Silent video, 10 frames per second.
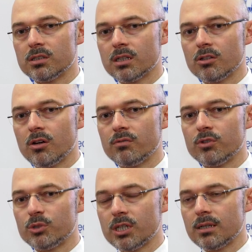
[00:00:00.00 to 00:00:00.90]
sektorem
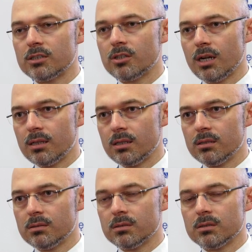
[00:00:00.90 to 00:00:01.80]
wyprzedzać trendy,